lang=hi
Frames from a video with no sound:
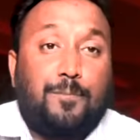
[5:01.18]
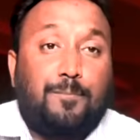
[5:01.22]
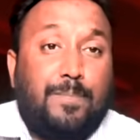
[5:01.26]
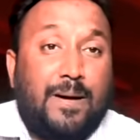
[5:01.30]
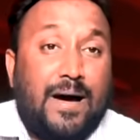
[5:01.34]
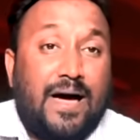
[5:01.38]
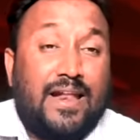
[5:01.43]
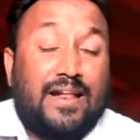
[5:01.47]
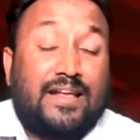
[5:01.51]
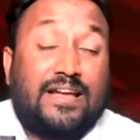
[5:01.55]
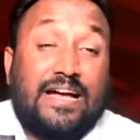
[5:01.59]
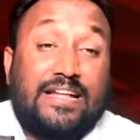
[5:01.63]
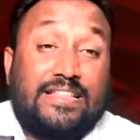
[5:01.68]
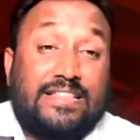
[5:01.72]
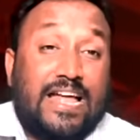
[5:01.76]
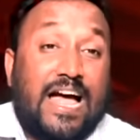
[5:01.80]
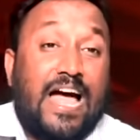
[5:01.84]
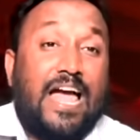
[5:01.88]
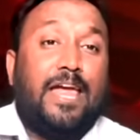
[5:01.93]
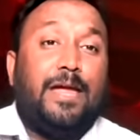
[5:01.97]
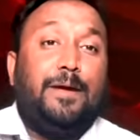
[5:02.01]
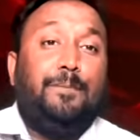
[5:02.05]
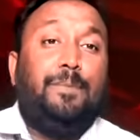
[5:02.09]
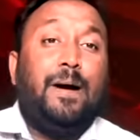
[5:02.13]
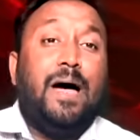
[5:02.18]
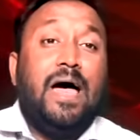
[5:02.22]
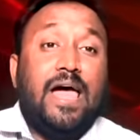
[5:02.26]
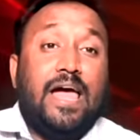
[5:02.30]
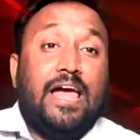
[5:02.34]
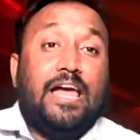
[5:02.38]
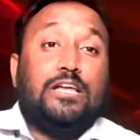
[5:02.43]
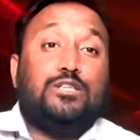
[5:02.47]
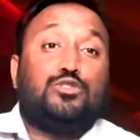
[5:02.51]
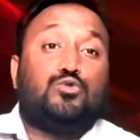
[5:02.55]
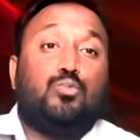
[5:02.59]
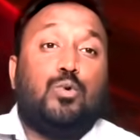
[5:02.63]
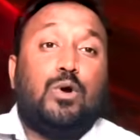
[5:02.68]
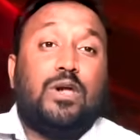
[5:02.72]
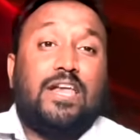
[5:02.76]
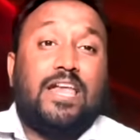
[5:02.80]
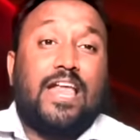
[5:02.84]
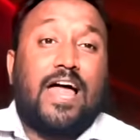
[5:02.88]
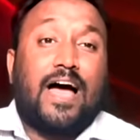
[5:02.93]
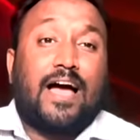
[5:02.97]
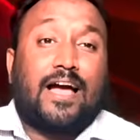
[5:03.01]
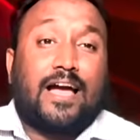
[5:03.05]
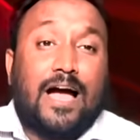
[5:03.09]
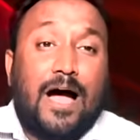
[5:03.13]
पर कताइब
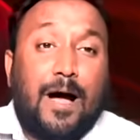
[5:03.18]
हिजबुल्ला का